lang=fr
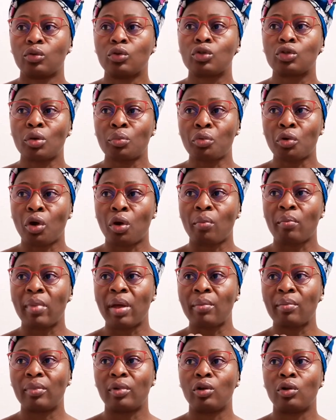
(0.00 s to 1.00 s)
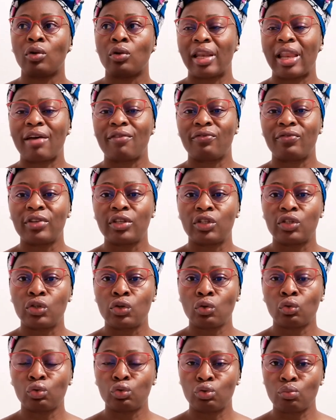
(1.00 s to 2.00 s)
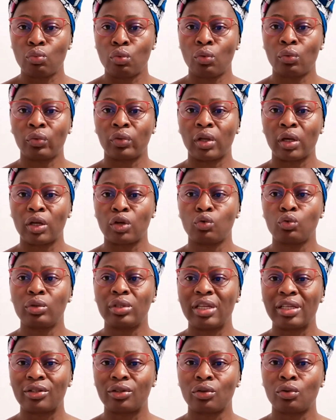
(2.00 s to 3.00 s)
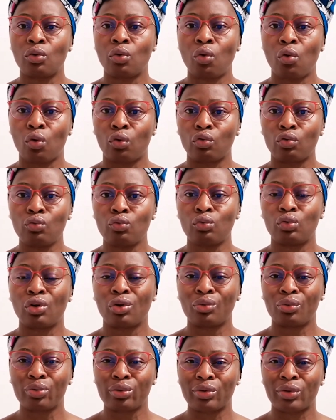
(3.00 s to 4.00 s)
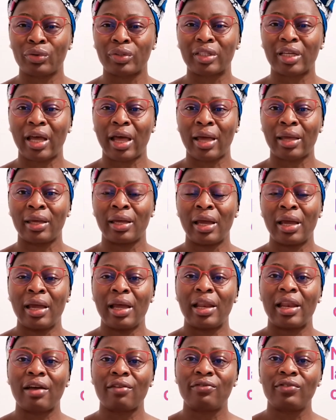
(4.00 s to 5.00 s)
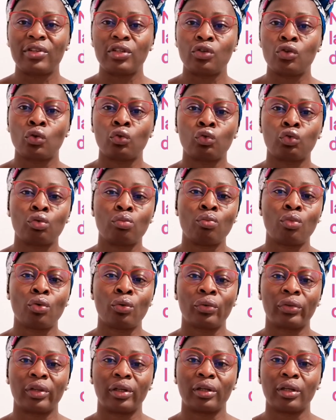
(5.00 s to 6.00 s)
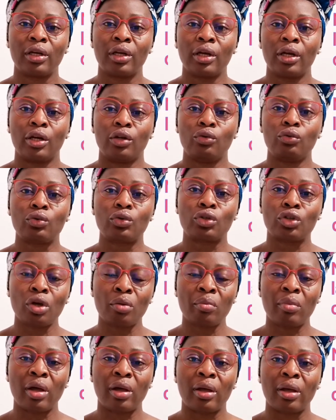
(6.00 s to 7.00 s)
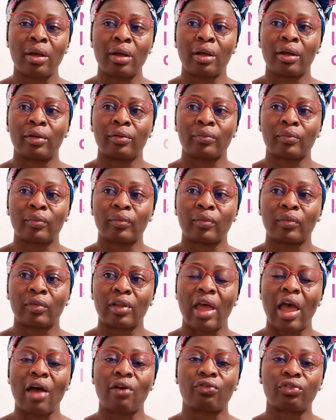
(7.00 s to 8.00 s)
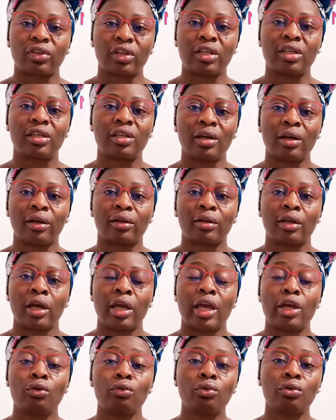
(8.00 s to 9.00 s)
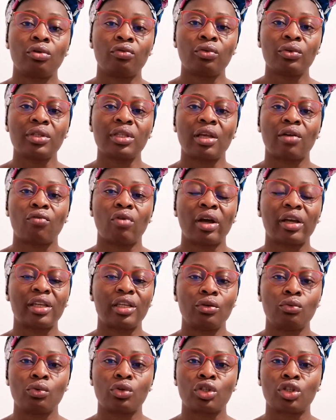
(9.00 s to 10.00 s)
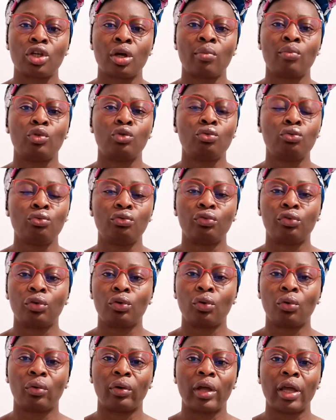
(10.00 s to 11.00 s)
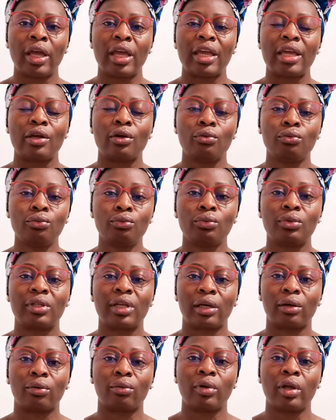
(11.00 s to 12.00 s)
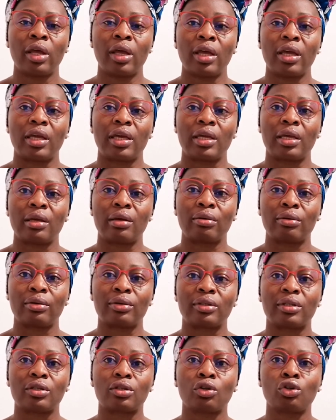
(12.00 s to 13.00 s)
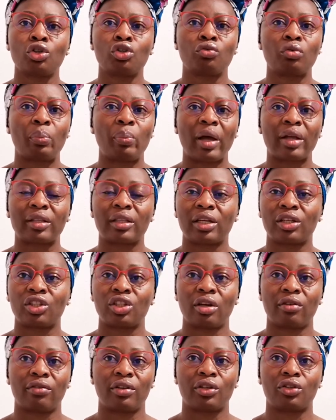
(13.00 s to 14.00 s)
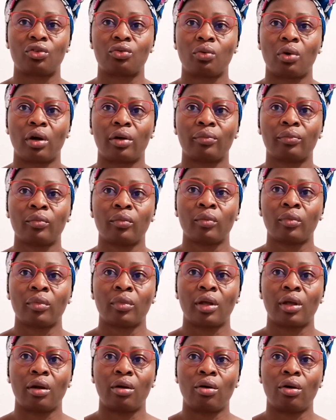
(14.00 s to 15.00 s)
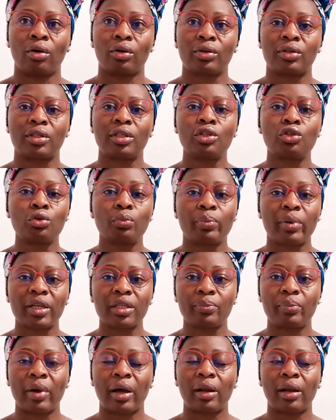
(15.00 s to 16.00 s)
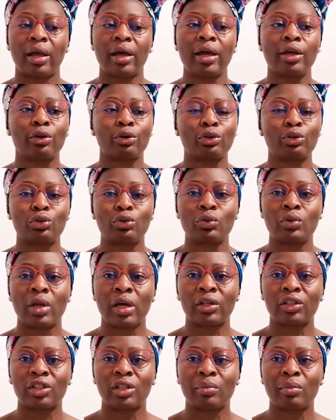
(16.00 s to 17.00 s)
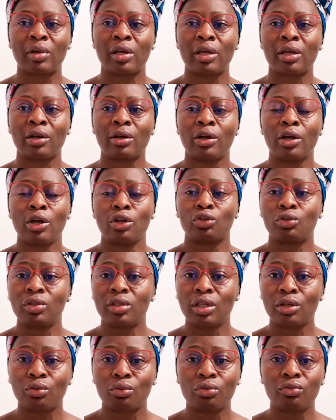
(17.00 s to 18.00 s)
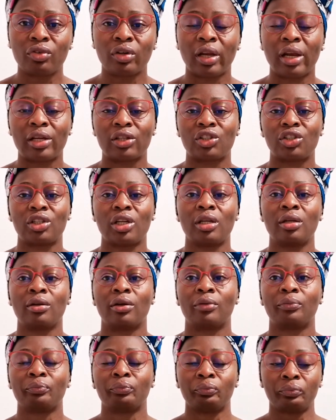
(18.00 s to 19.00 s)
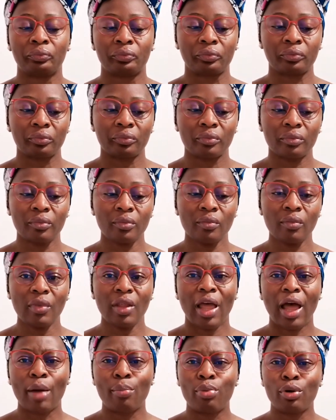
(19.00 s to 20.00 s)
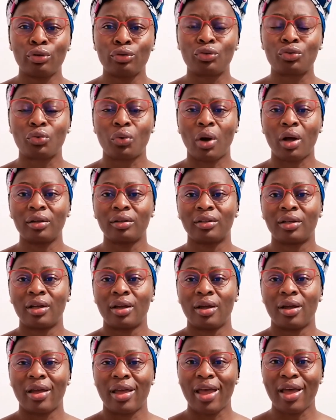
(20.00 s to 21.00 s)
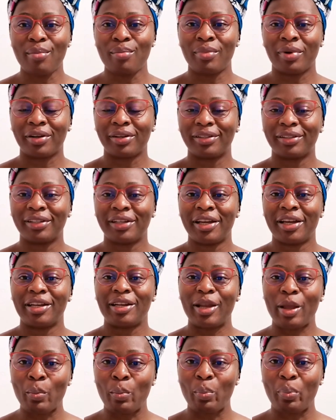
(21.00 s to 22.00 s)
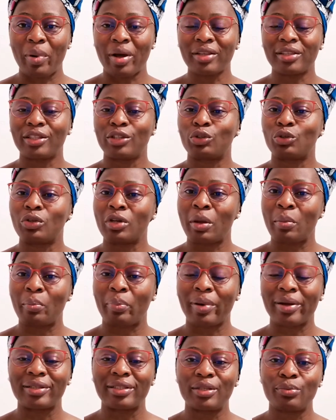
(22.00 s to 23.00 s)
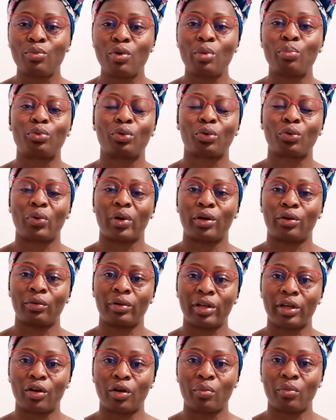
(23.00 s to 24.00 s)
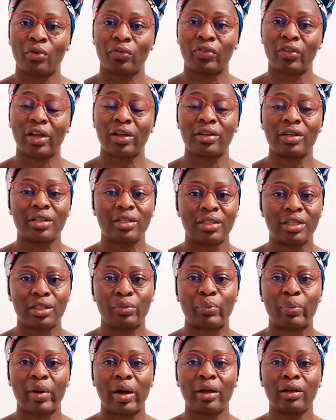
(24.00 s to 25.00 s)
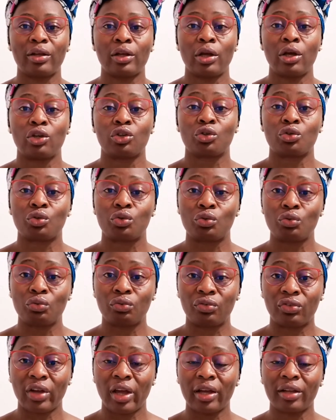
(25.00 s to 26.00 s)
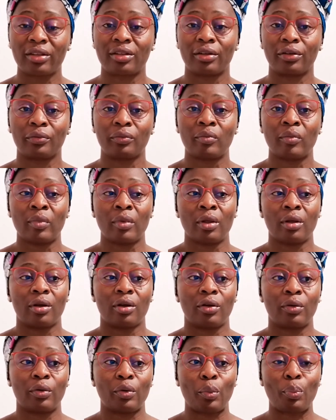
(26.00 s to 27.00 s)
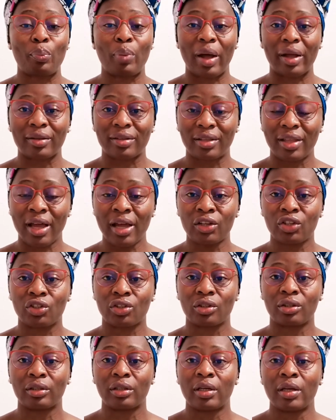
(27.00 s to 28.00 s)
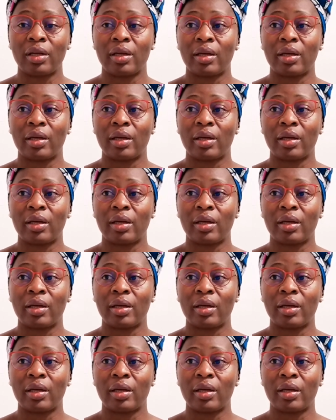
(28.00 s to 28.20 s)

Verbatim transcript: nous sommes quand même la vision du monde. Nous détenons en nous, dans nos entrailles, la vision du monde. Nous sommes africains et nous devons savoir qui nous sommes, d'où nous venons et où nous allons. Et euh, c'est ce que je veux partager avec toi. Alors, euh, si tu passes par là et que tu n'as jamais, euh, tu découvres la chaîne, abonne-toi, aime, n'aime pas. Si tu n'aimes pas, dis-moi pourquoi dans les commentaires, n'hésite pas, je suis ouverte. Euh, partage